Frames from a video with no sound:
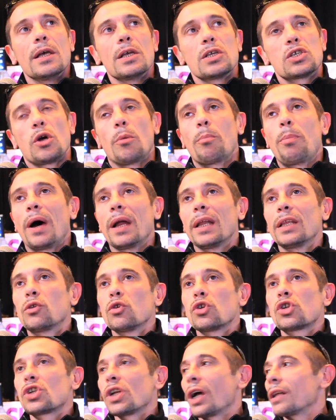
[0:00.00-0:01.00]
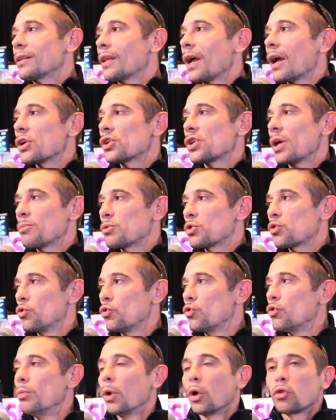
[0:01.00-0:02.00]
sans parler de châtage
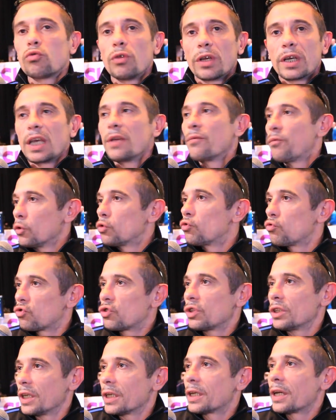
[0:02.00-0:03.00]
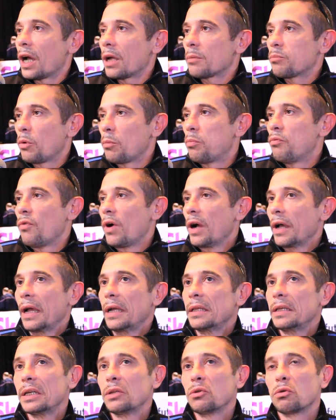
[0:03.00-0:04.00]
absolu, mais en tous les cas, il faut toucher des cartes pour pouvoir
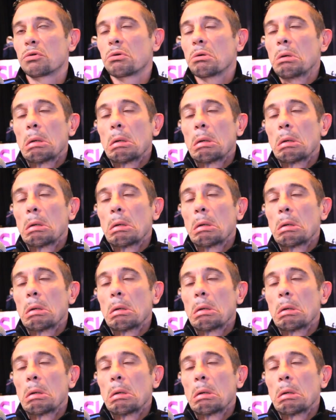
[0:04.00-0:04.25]
gagner. Donc,